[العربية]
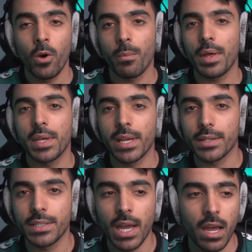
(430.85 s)
وما
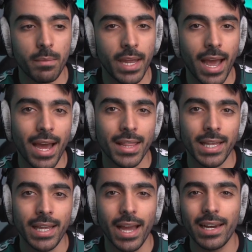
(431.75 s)
ذكرتها
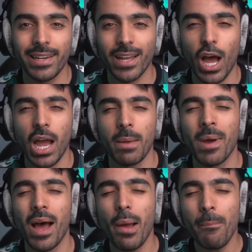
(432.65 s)
بهذه
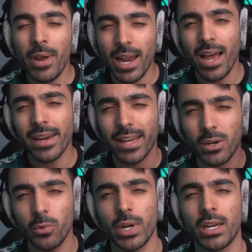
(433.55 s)
القائمه اما الان
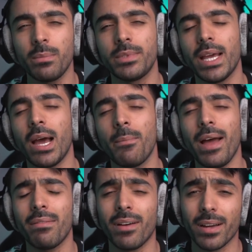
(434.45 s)
خلونا نبدا
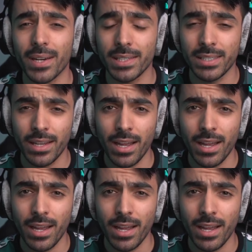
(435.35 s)
مع فقره